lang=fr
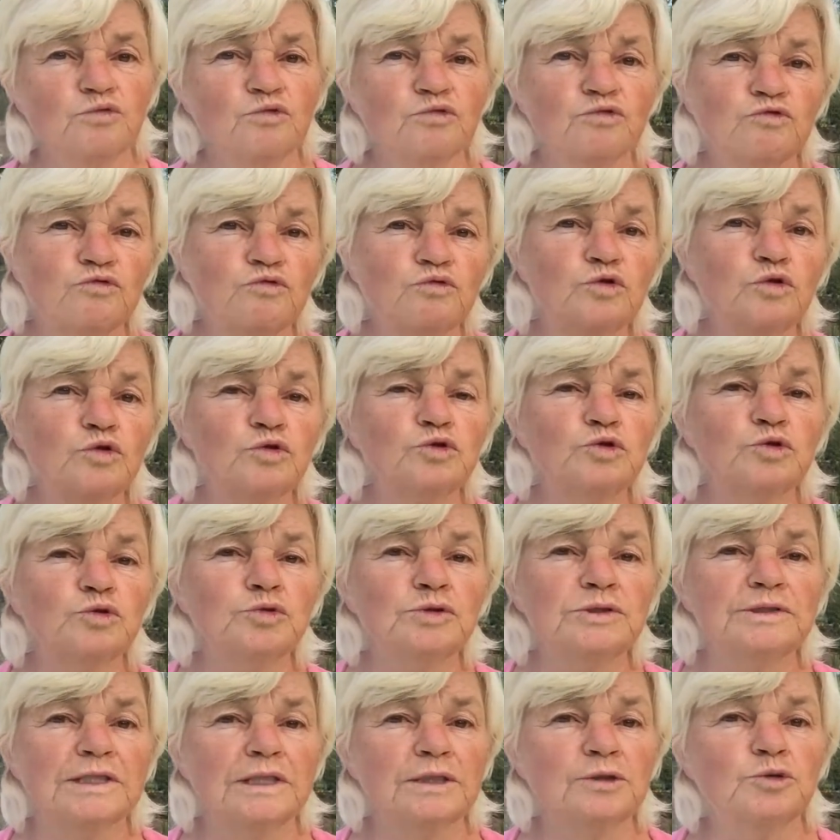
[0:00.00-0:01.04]
Donc je vous donne
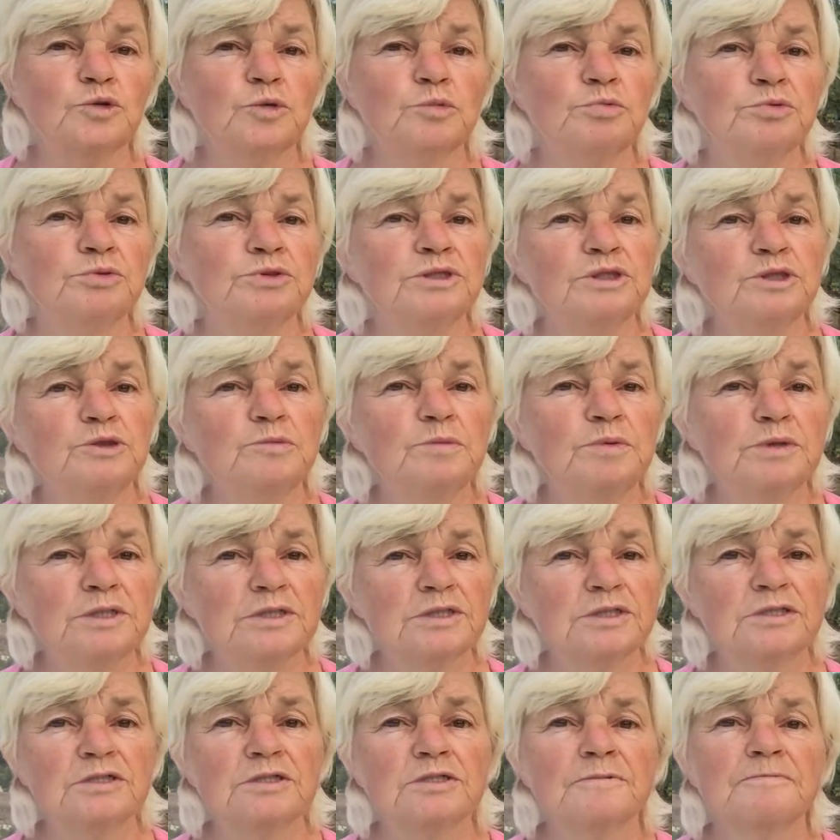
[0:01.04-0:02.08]
juste quelques petites
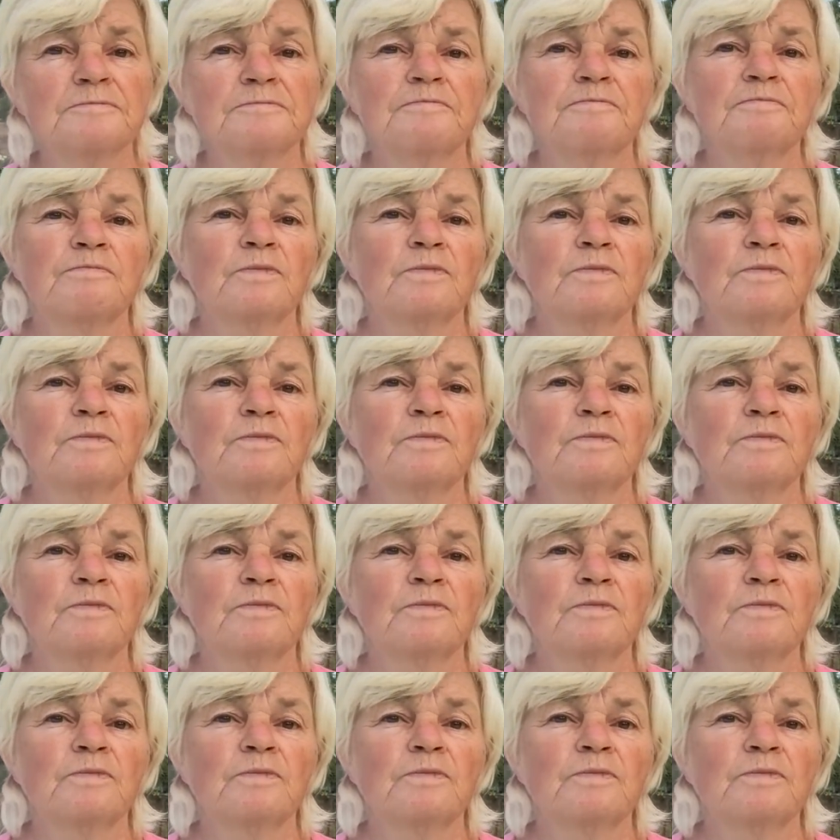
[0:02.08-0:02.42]
pistes.